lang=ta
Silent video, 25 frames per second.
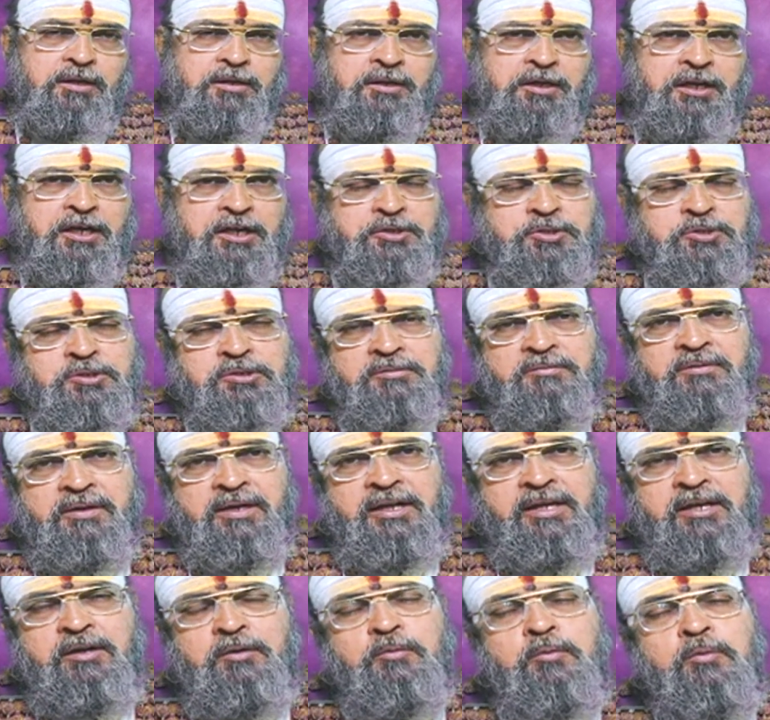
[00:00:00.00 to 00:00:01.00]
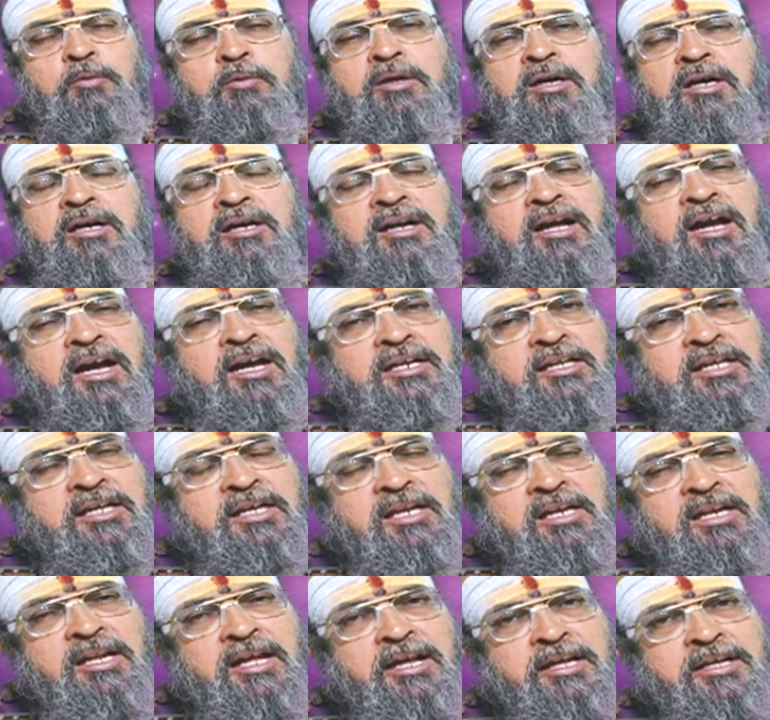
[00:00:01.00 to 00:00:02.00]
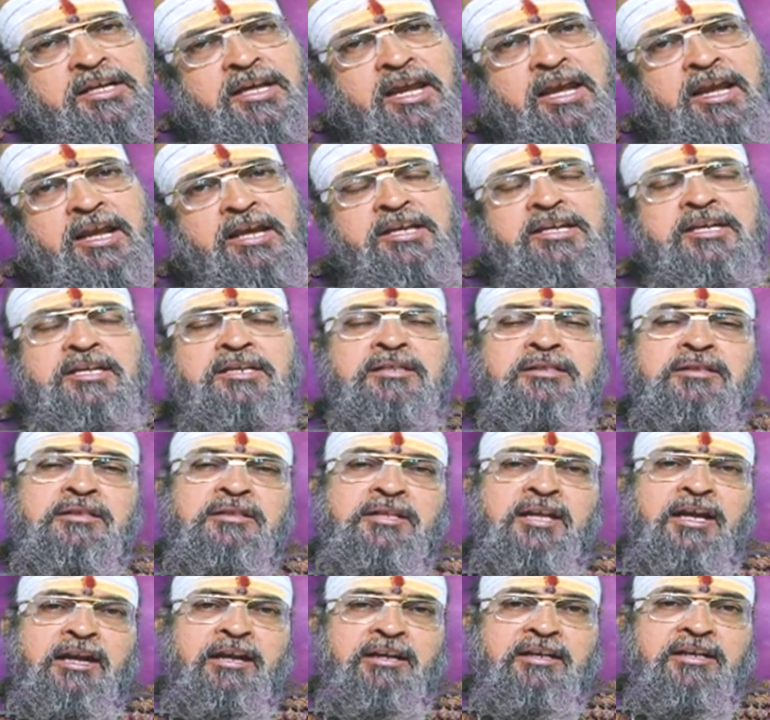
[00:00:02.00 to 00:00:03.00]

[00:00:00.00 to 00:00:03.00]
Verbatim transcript: நேற்று வரை உங்கள் அருகிலேயே இருந்த